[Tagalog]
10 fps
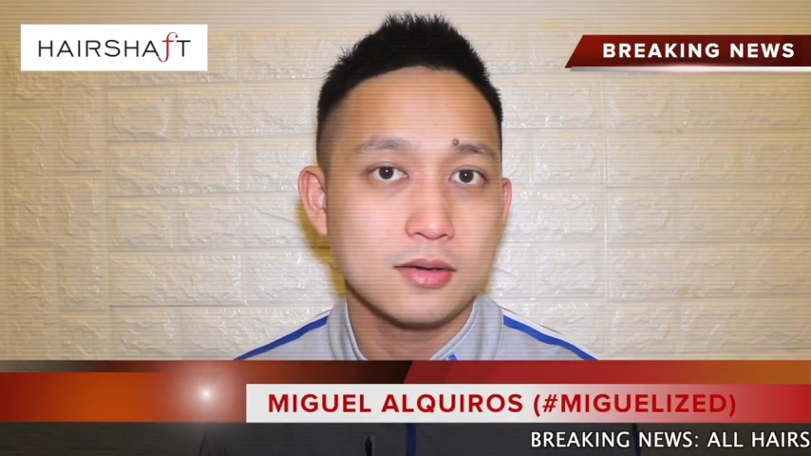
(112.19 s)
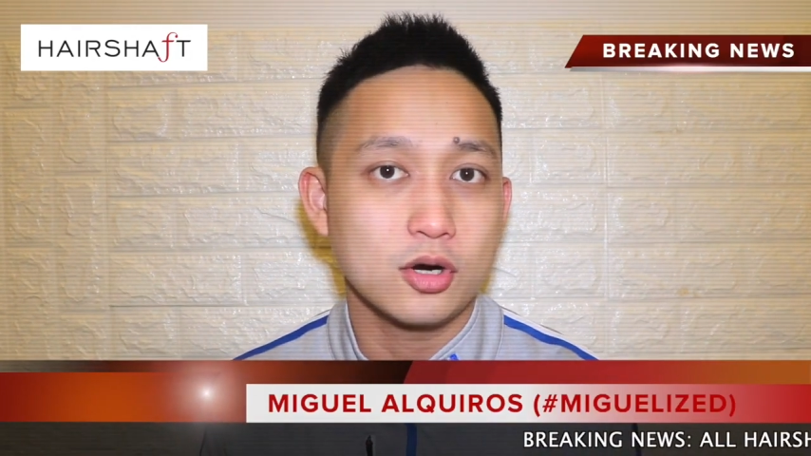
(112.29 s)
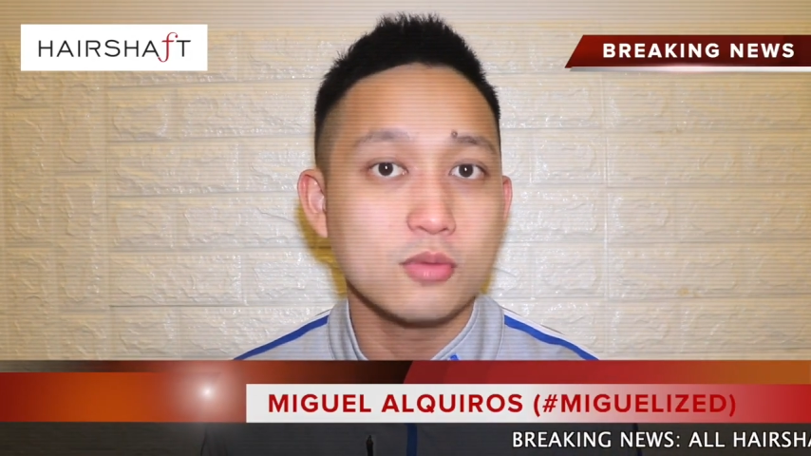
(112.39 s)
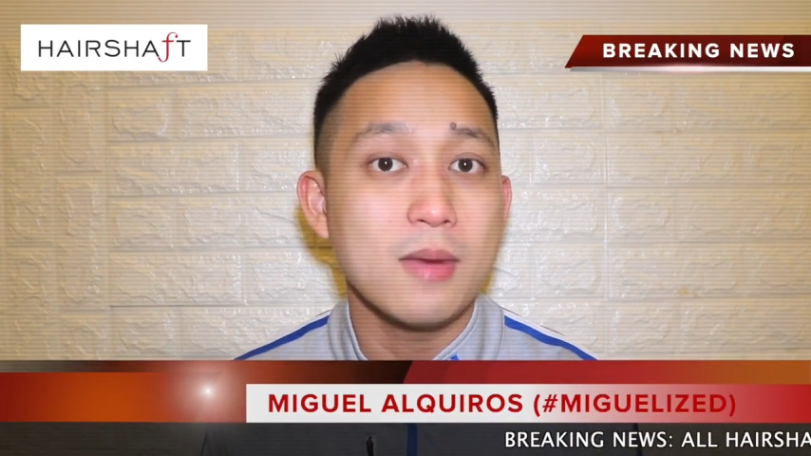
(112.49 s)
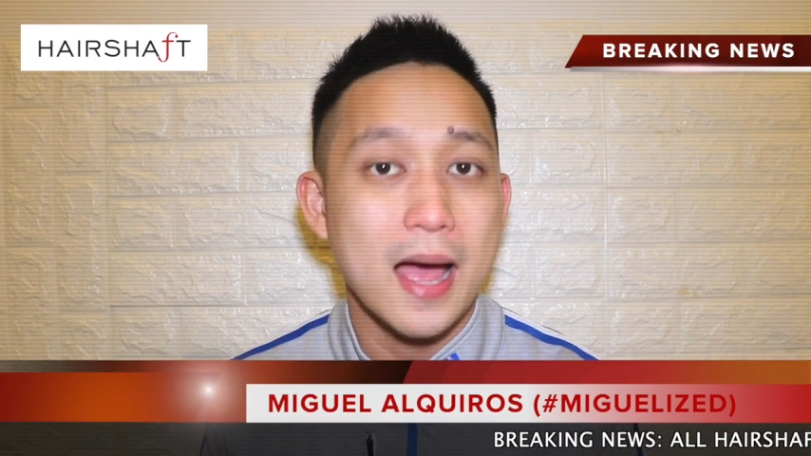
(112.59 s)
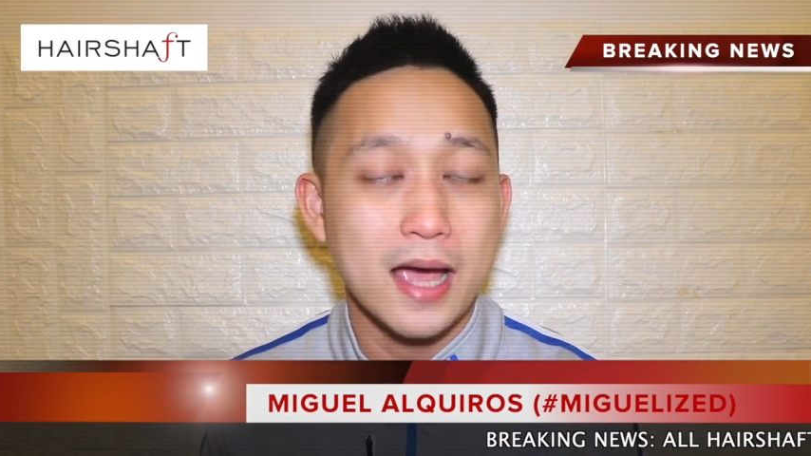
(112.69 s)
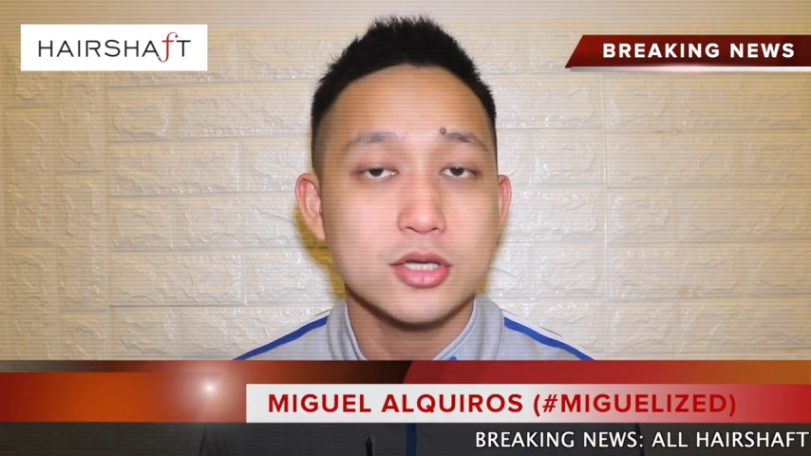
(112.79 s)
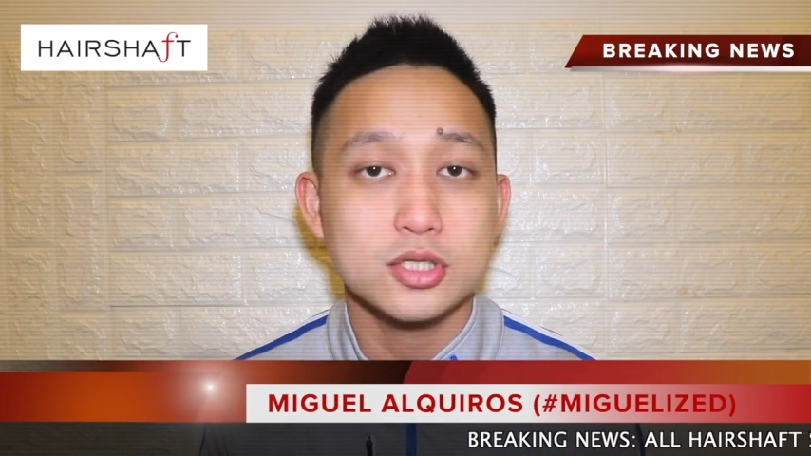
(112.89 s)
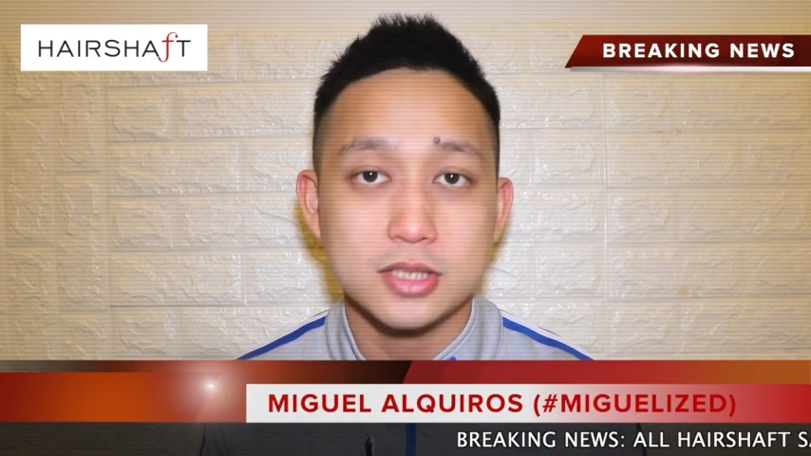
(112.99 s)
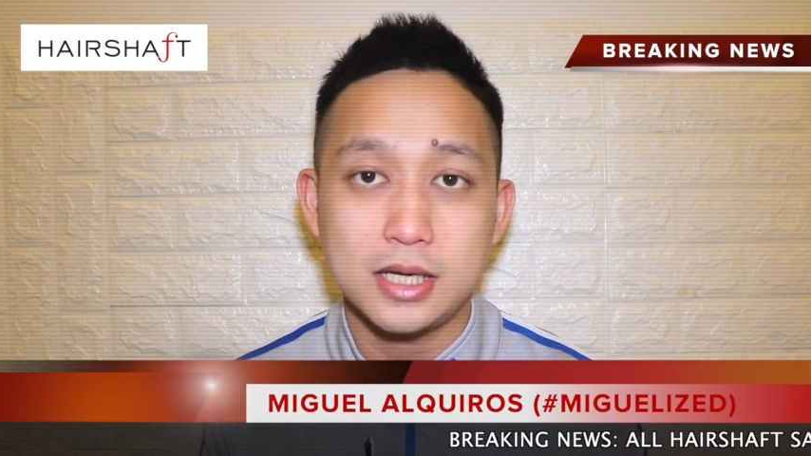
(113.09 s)
or
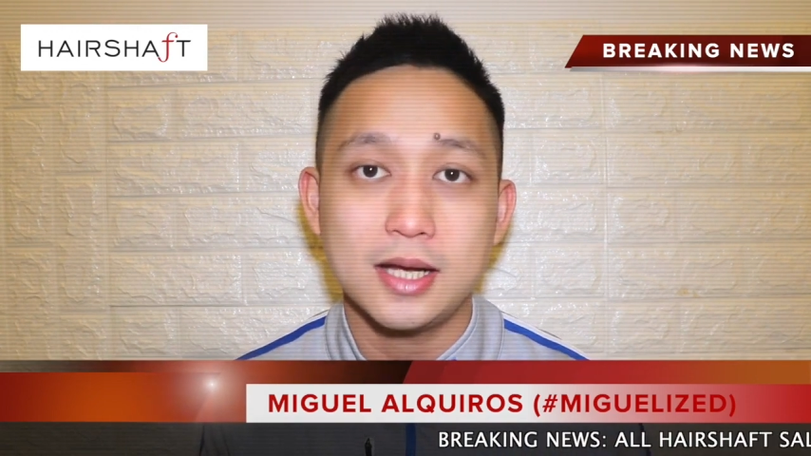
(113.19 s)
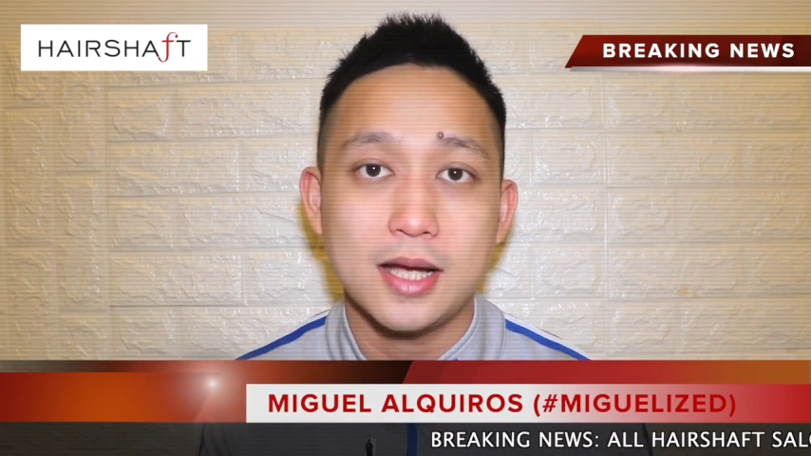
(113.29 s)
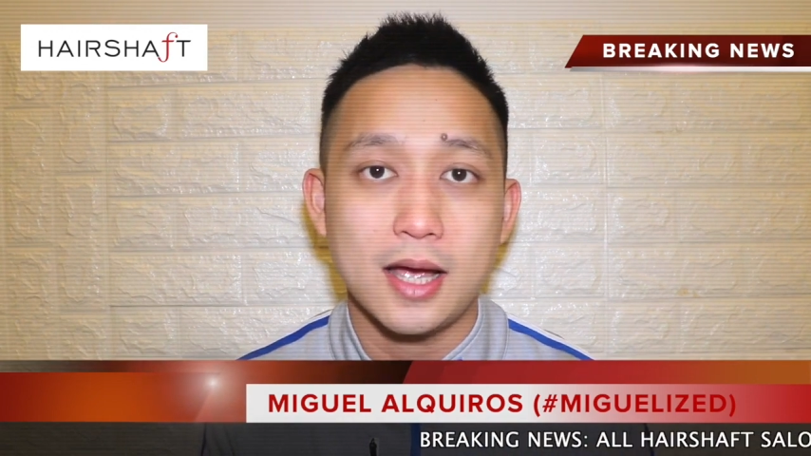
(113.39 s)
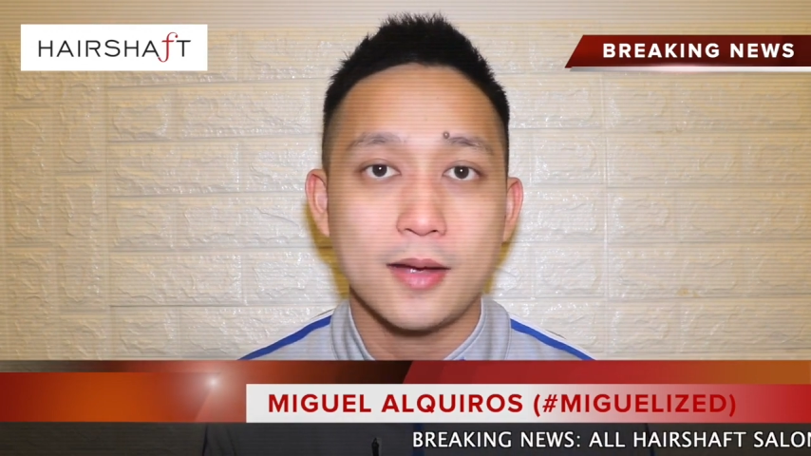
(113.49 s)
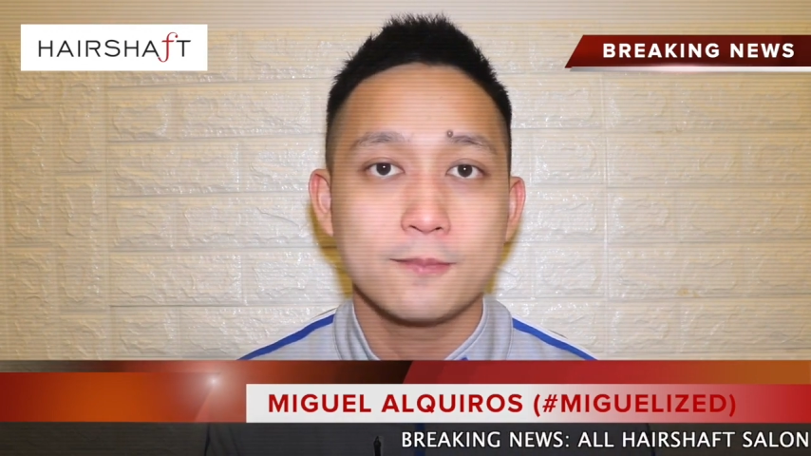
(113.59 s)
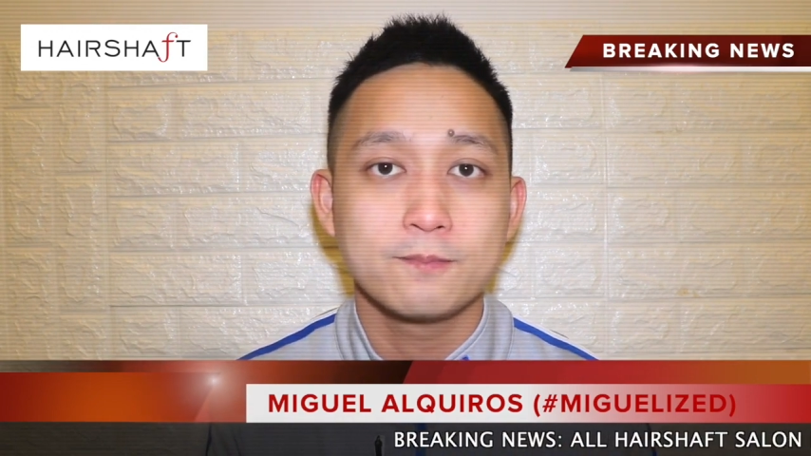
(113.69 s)
maayos talaga.